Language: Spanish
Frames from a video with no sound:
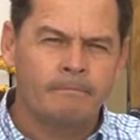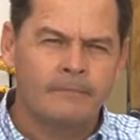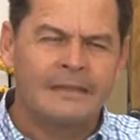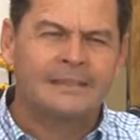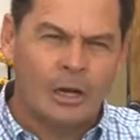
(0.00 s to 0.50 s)

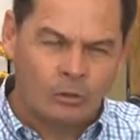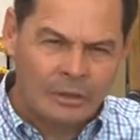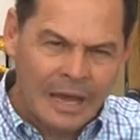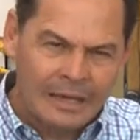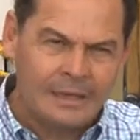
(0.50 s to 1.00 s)

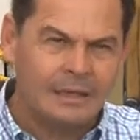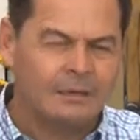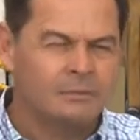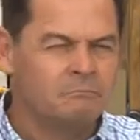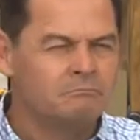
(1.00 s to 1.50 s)
extraordinaria,
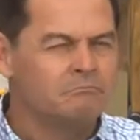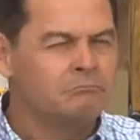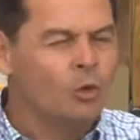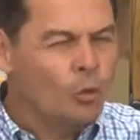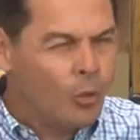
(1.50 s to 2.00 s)

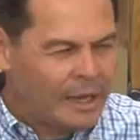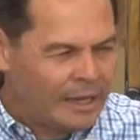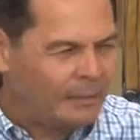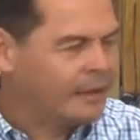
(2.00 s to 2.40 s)
muy buena,